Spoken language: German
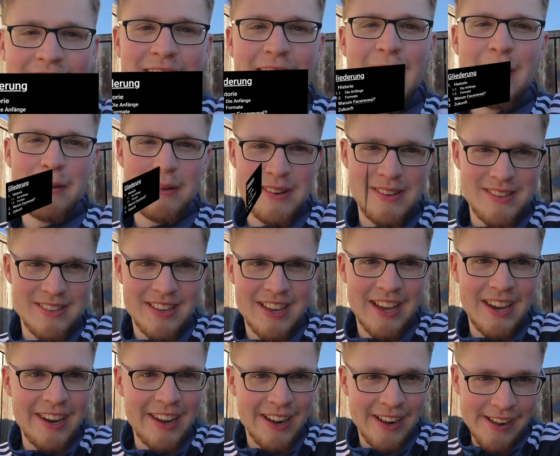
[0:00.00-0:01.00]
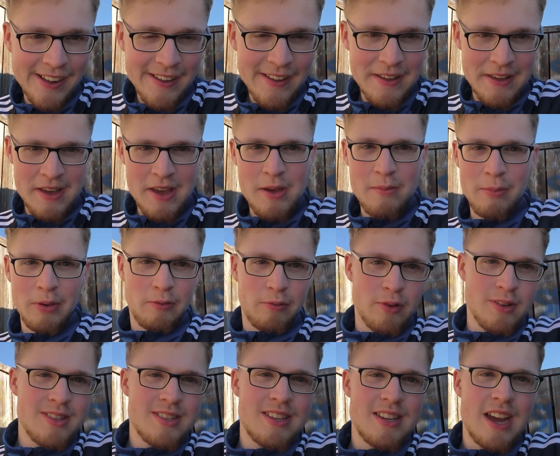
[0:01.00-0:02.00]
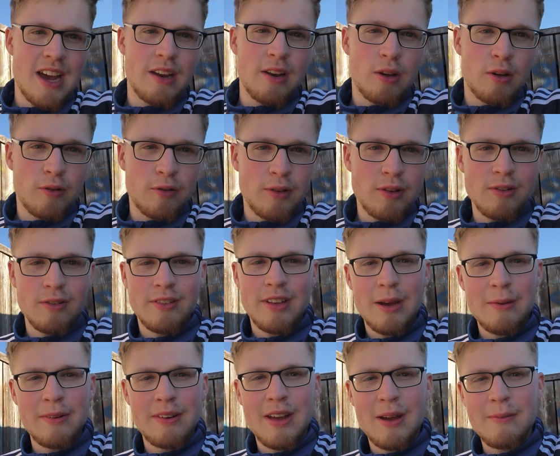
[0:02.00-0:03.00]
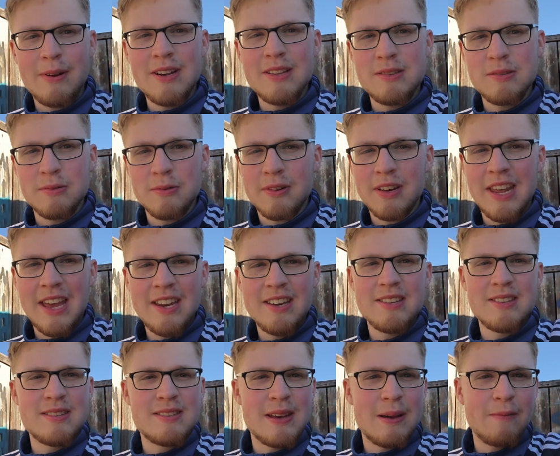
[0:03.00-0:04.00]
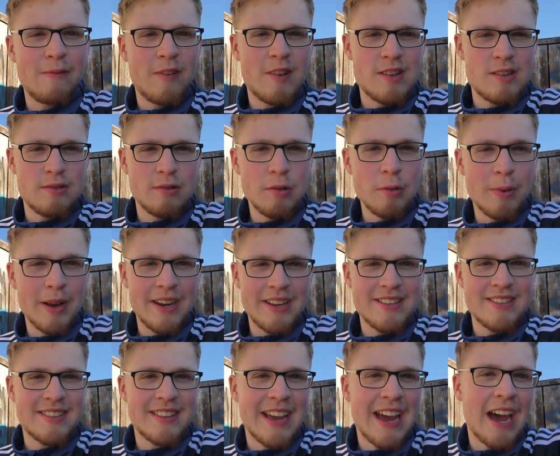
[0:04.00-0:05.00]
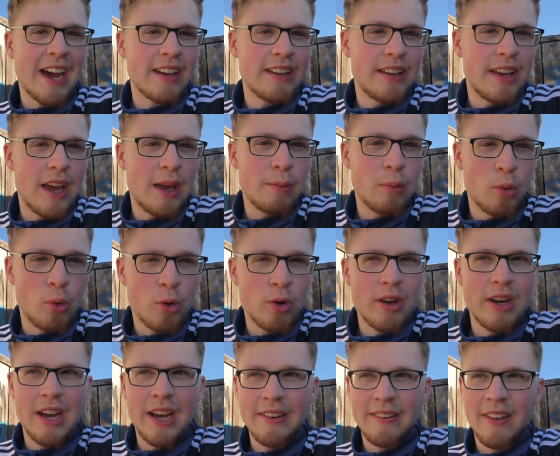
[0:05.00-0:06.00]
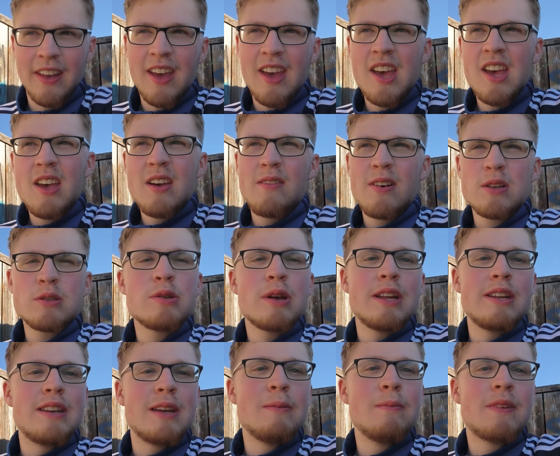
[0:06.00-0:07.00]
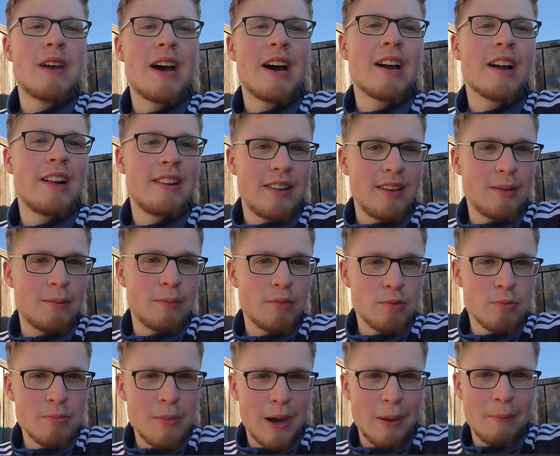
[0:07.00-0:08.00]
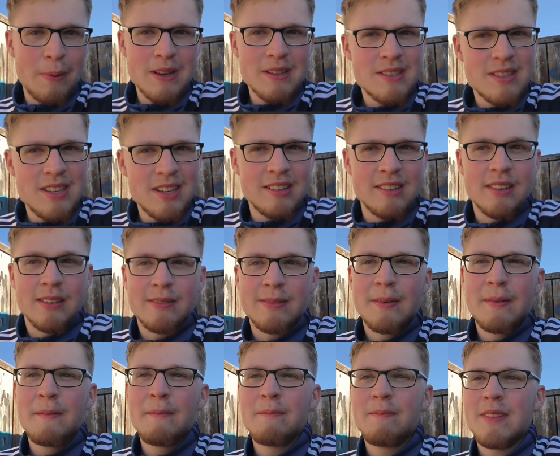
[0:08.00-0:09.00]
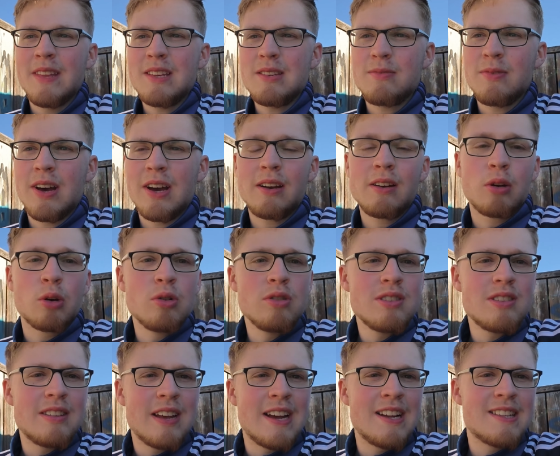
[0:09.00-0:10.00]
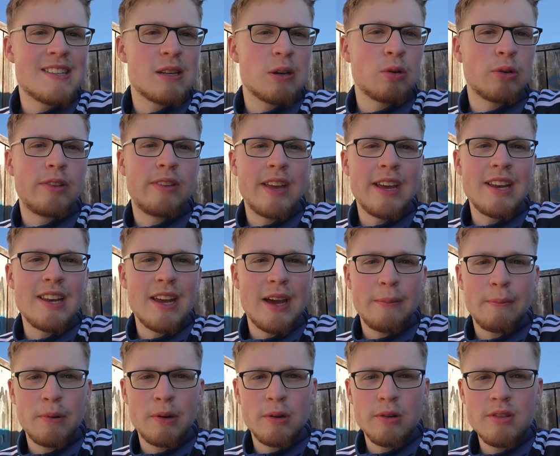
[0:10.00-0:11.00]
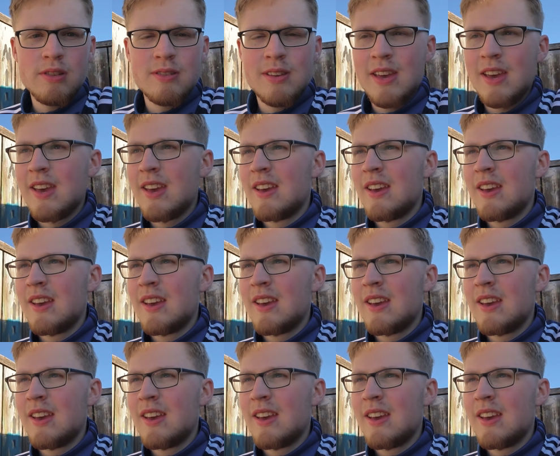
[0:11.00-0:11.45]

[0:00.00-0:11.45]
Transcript: ich habe diesen Kanal mit 14 Jahren eröffnet und habe damals so kleine Zusammenfassungen über das Drachengame hochgeladen, was so an dem Tag halt eben nun mal passiert ist. Das waren größtenteils auch Daily Uploads